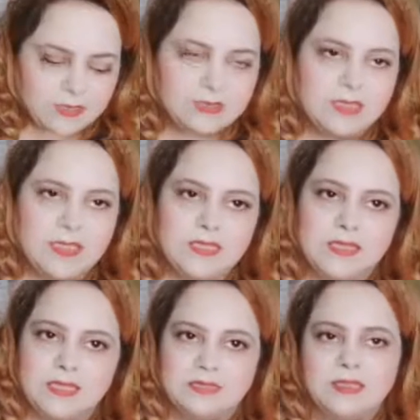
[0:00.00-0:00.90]
करते हैं
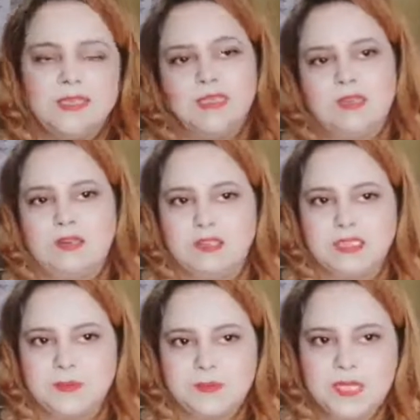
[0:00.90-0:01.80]
देखते हैं और
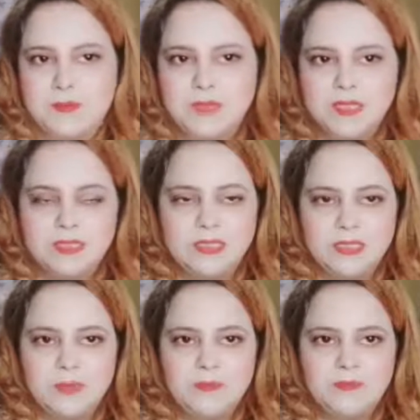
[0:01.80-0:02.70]
सब्सक्राइब करते
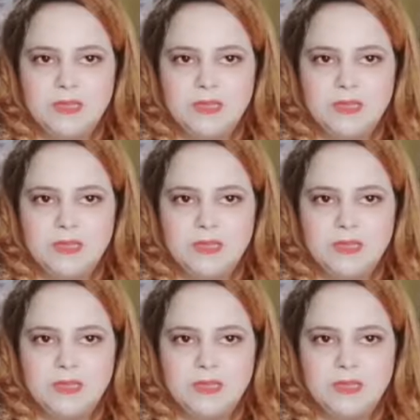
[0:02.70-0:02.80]
हैं